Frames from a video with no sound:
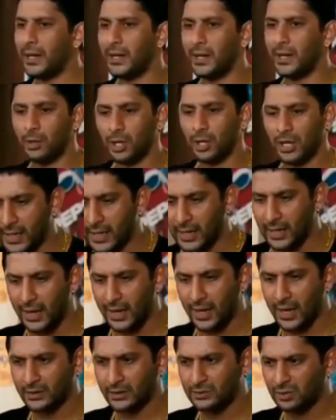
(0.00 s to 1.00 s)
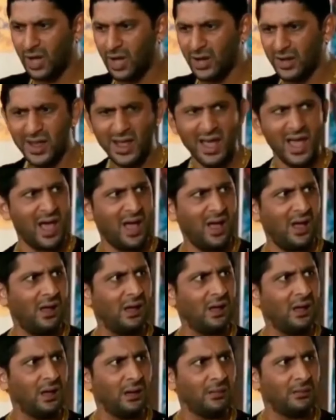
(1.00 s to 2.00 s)
भाई ने बोला करने का तो करने का
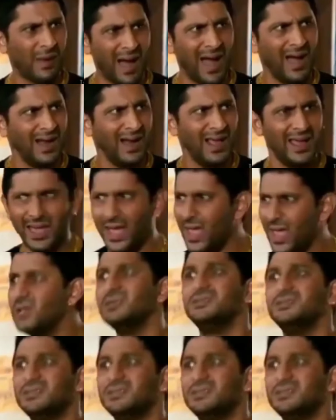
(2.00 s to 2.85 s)
पागल है